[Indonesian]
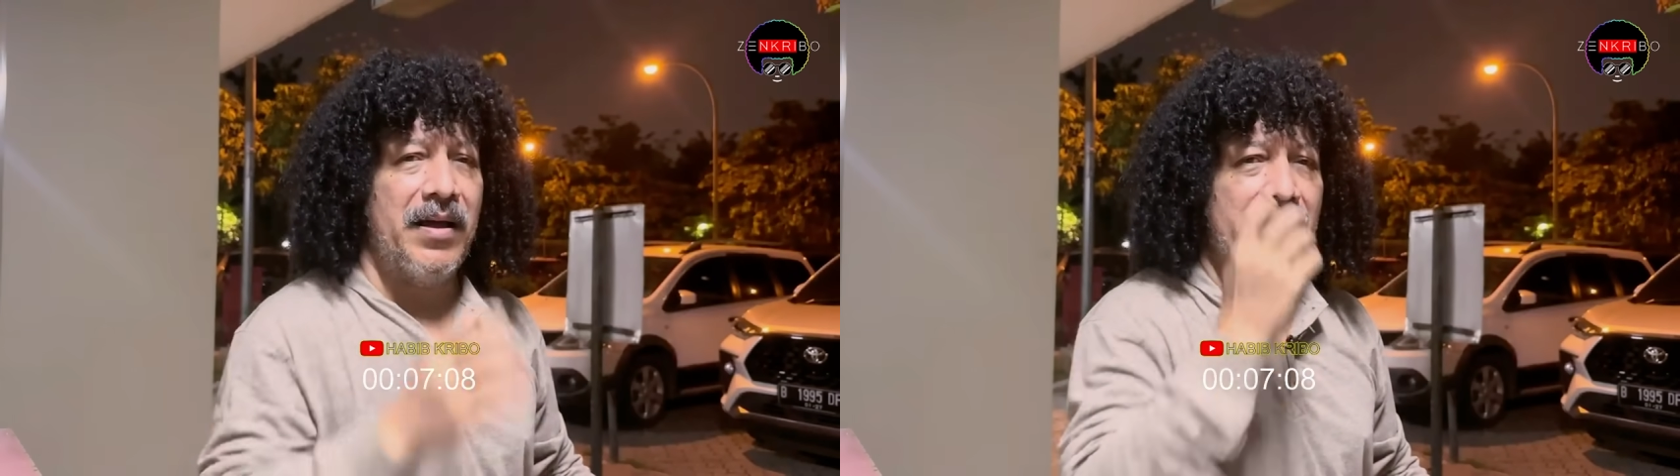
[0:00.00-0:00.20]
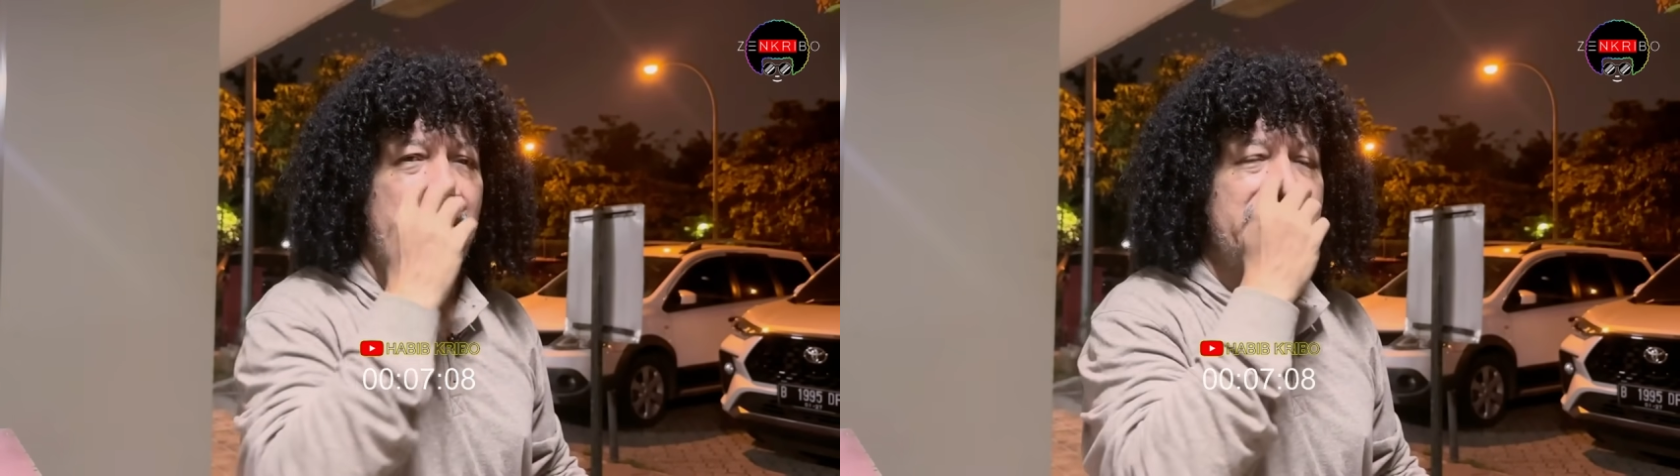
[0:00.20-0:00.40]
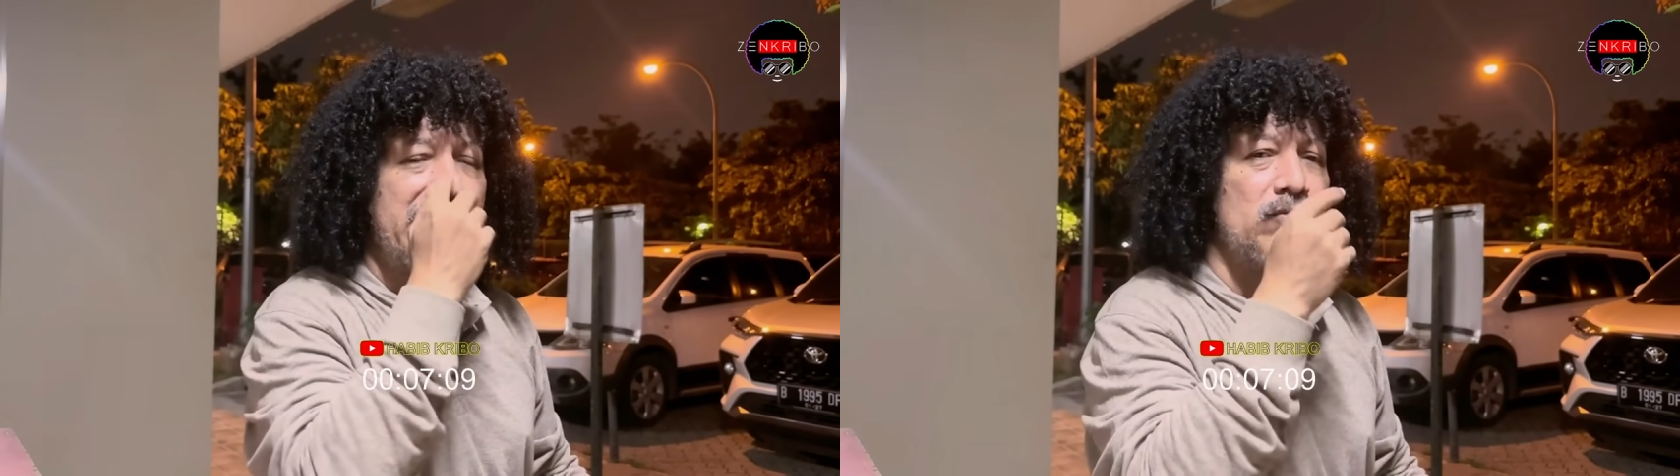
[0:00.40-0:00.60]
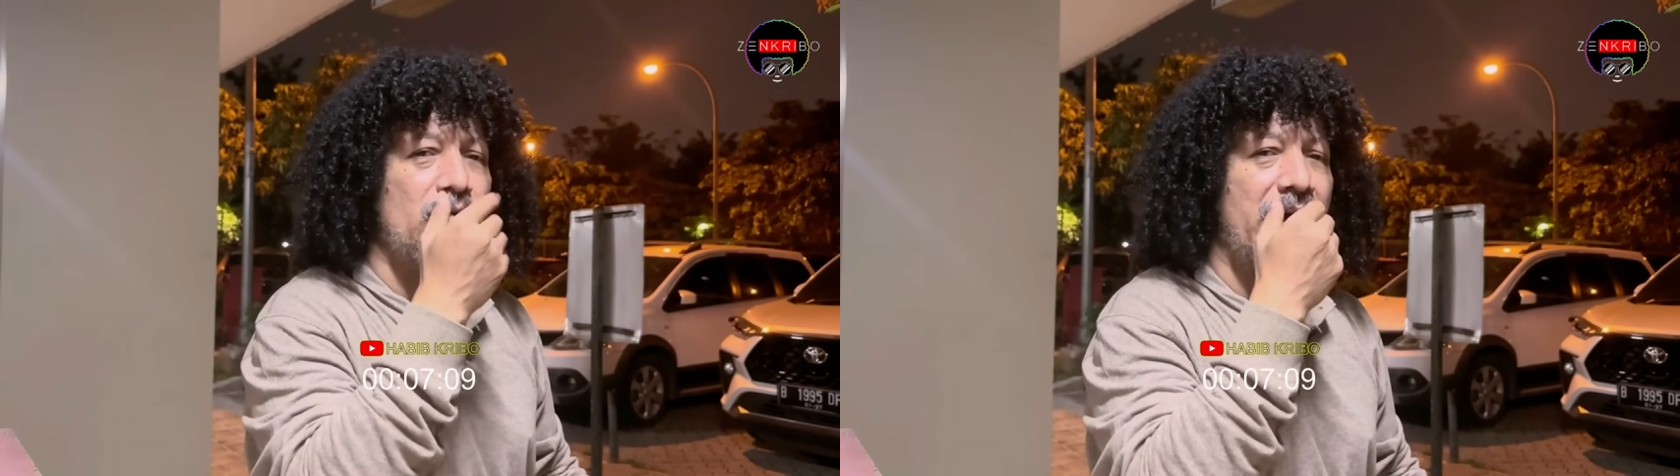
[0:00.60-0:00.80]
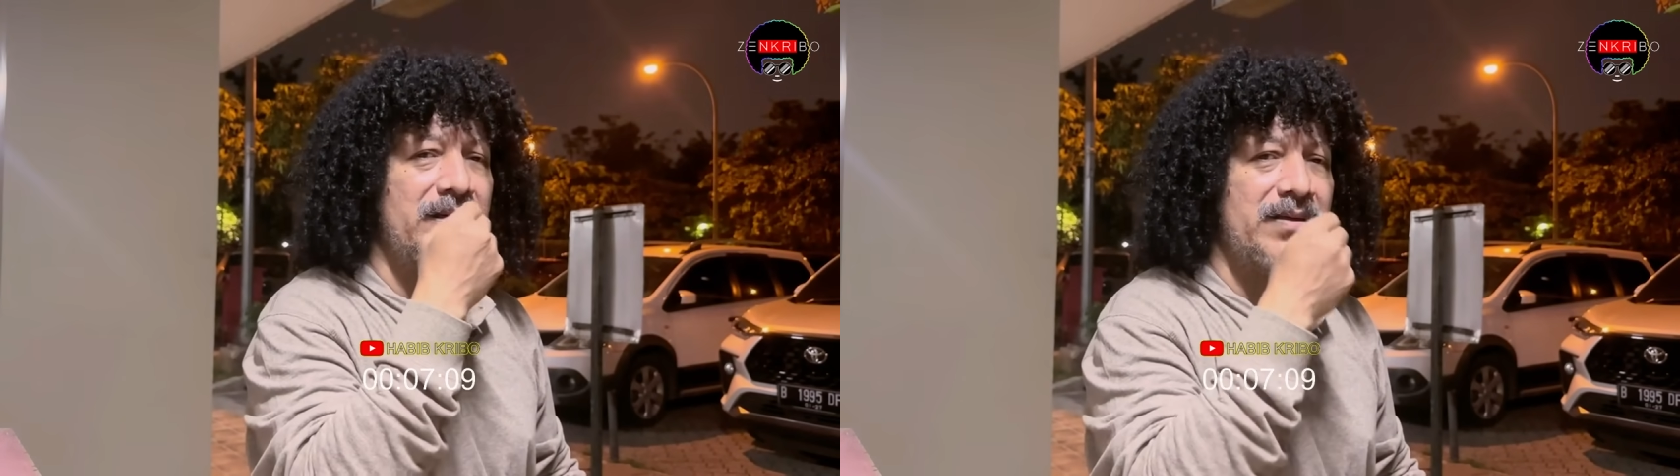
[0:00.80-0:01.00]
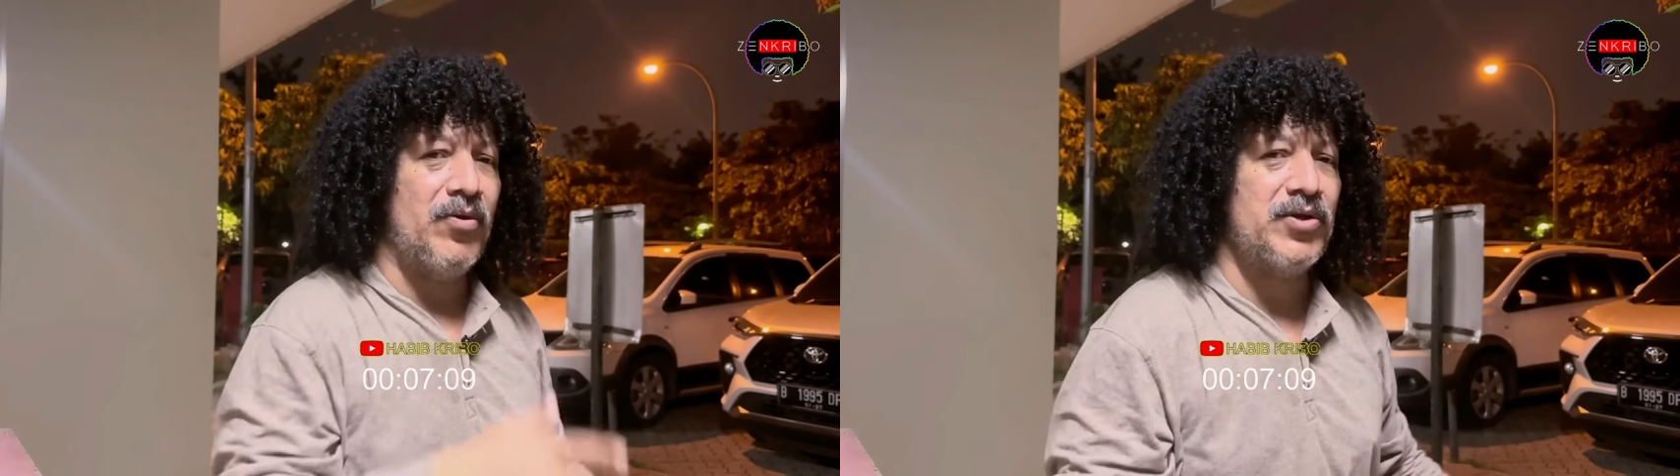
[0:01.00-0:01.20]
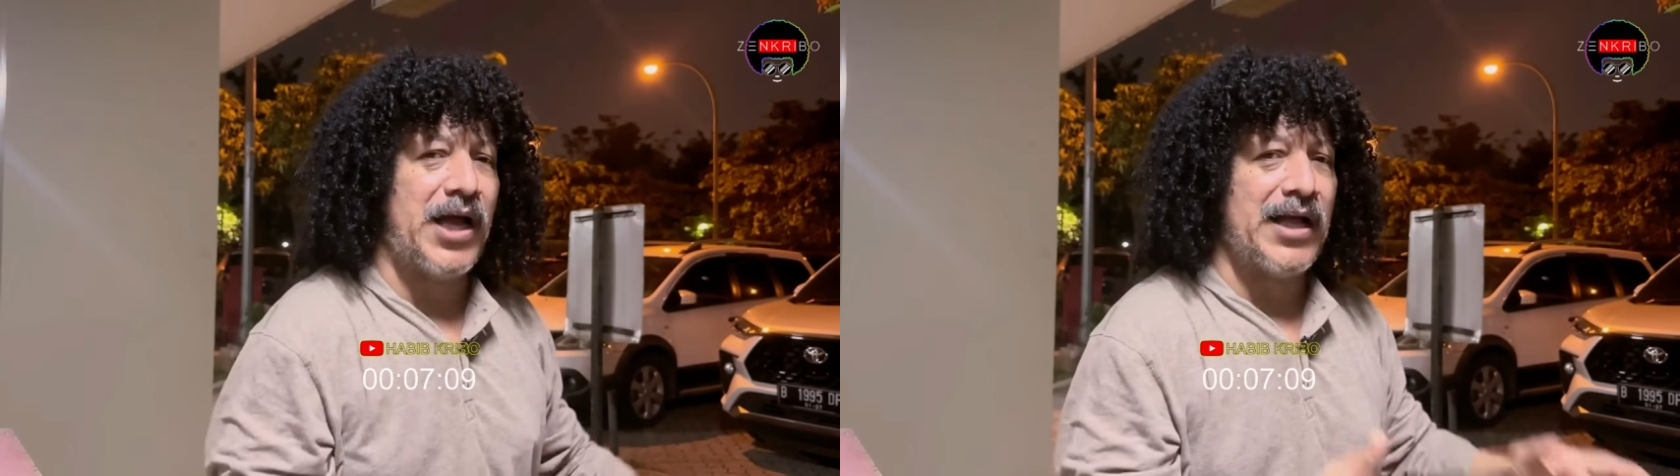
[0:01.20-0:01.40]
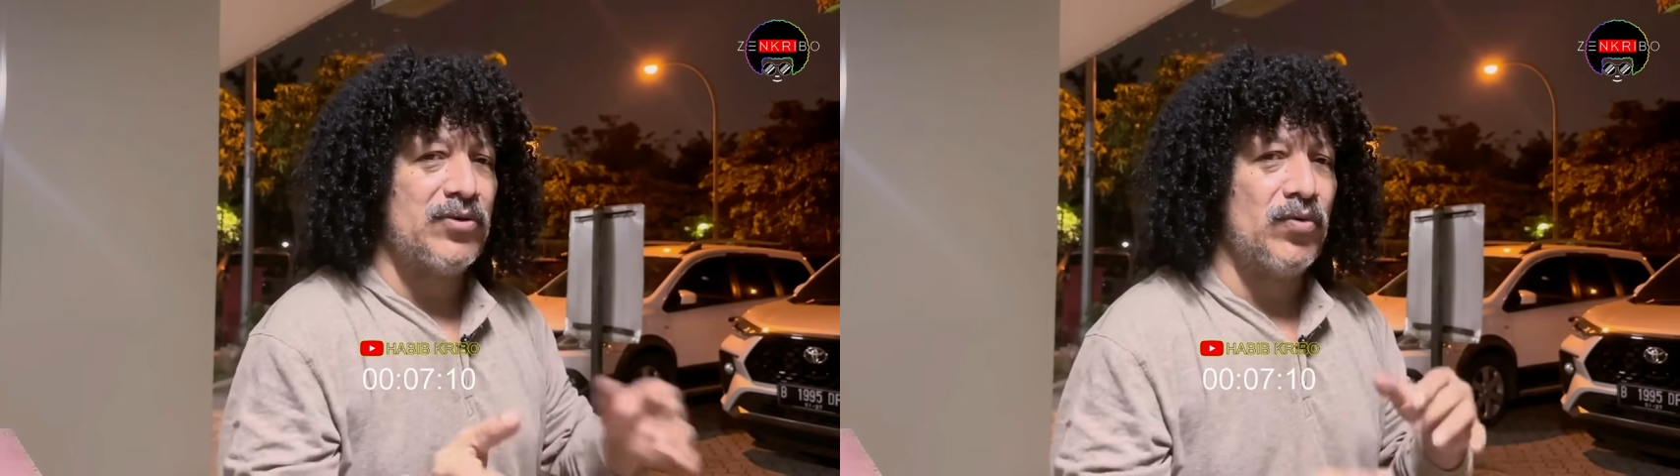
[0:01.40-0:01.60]
Masa Tuhan mau
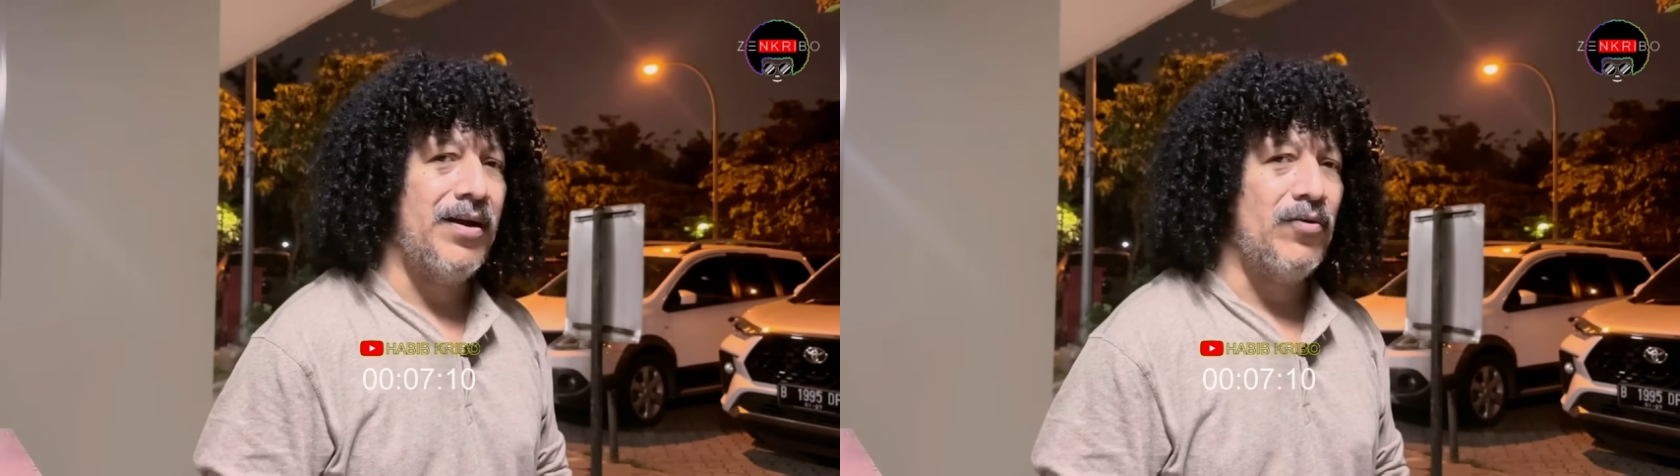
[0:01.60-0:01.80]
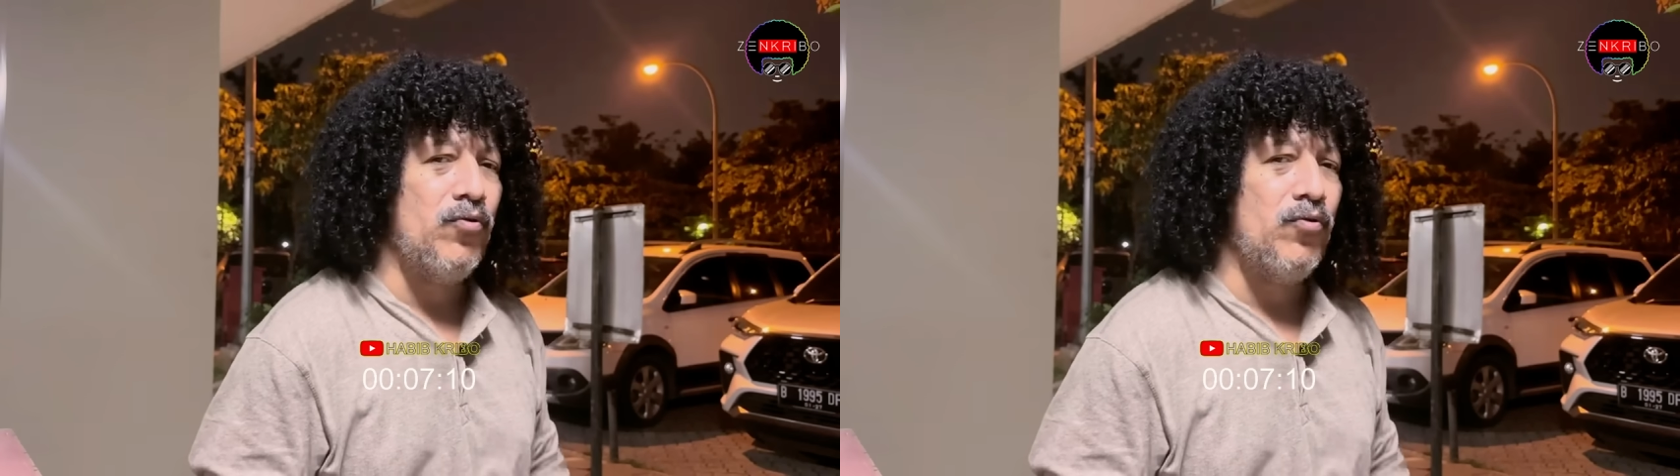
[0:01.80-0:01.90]
diatur,